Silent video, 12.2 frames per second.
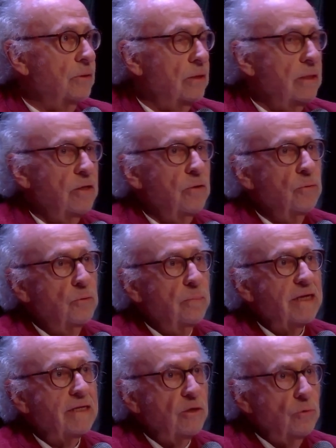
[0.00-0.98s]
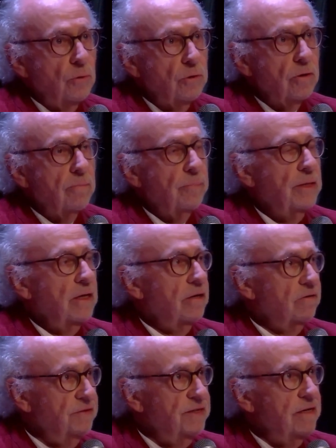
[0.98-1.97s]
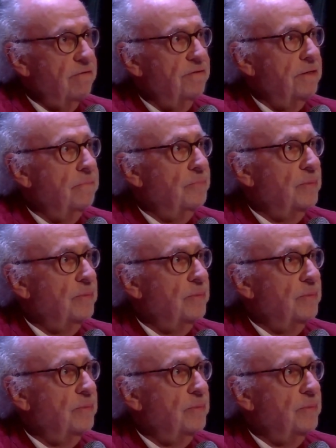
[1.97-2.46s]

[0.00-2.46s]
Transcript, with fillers: de part et d'autre, vis-à-vis.